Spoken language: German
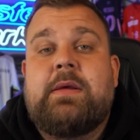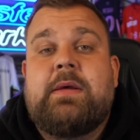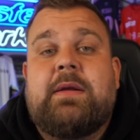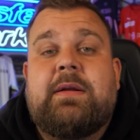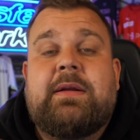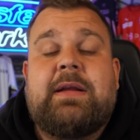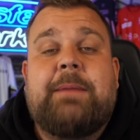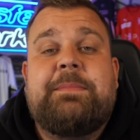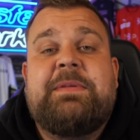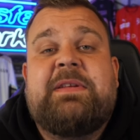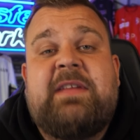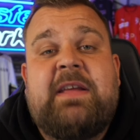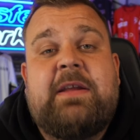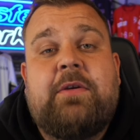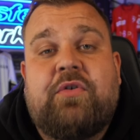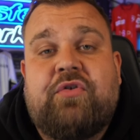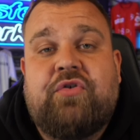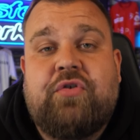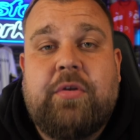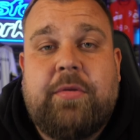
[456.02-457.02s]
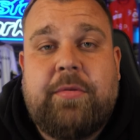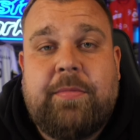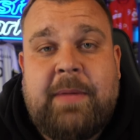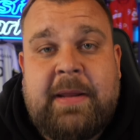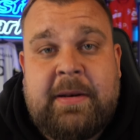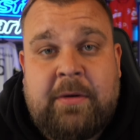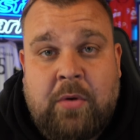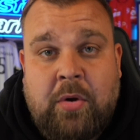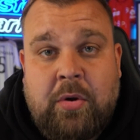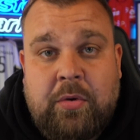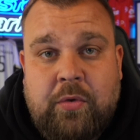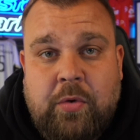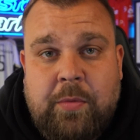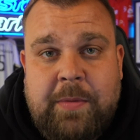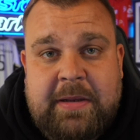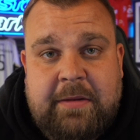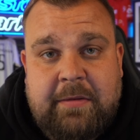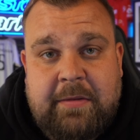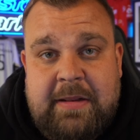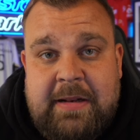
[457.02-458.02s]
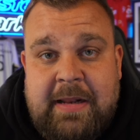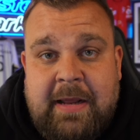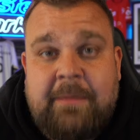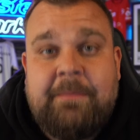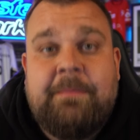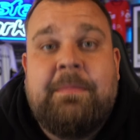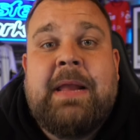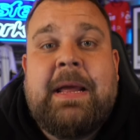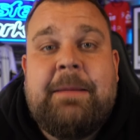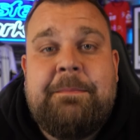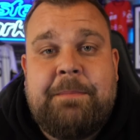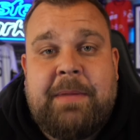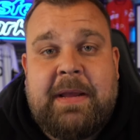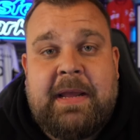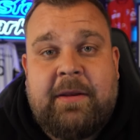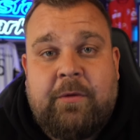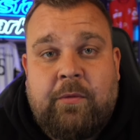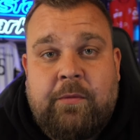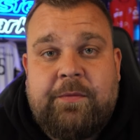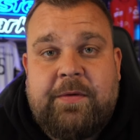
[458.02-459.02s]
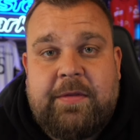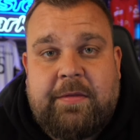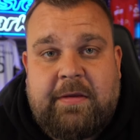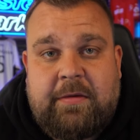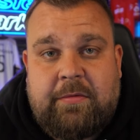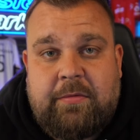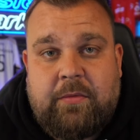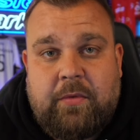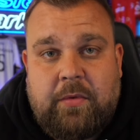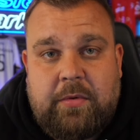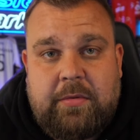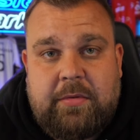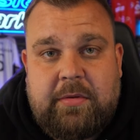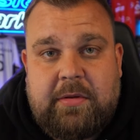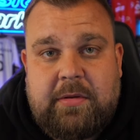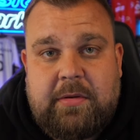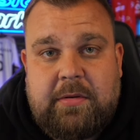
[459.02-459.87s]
Kapitän und Schlussmann Ron-Robert Zieler bleibt bei Hannover 96.